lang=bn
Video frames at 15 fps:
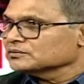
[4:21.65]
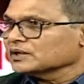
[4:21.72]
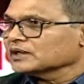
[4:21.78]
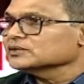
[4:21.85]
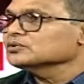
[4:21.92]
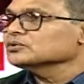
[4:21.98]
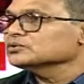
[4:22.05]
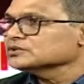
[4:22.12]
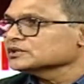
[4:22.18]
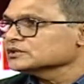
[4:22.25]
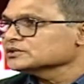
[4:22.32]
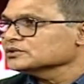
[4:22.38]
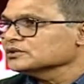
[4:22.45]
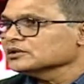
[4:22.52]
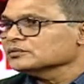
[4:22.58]
খাদ্য রসিক
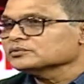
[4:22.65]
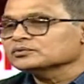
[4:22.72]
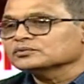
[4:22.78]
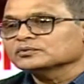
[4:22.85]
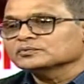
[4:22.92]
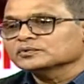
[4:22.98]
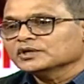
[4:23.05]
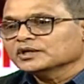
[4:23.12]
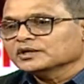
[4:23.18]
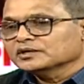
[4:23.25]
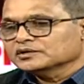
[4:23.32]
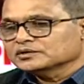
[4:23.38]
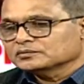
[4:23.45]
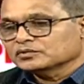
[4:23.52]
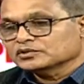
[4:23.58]
ছিল এবং খুব
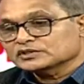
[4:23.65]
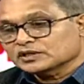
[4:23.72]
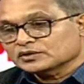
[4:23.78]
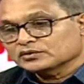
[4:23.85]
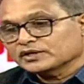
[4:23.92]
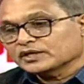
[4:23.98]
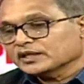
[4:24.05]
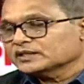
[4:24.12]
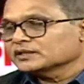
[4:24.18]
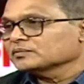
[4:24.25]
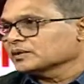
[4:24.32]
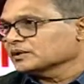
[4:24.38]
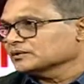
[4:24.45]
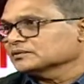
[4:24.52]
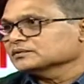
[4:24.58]
মজা করে খেতে
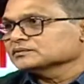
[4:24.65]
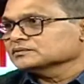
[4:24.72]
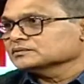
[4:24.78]
পারত